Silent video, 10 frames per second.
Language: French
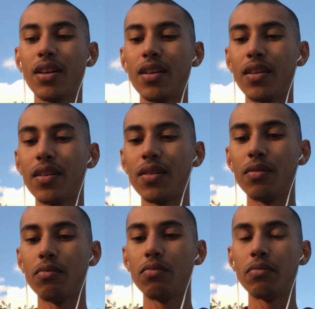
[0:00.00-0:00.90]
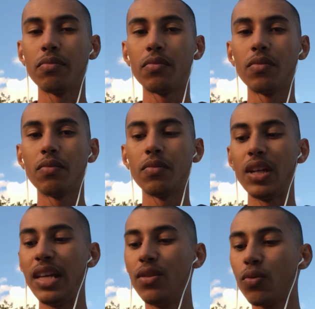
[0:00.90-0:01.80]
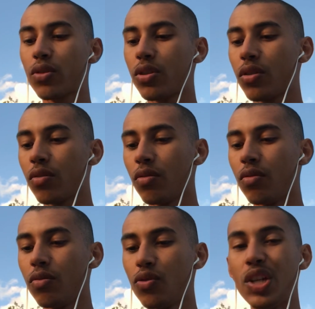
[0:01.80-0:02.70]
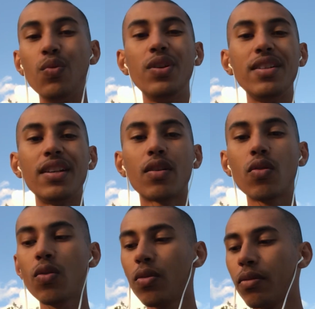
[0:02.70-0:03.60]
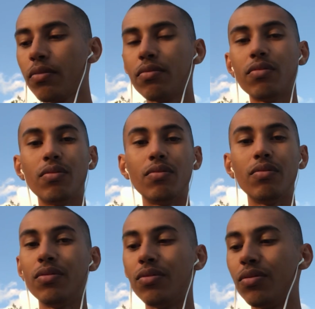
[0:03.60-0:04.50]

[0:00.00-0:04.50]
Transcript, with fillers: Euh, et donc, euh, j'ai eu des échos de,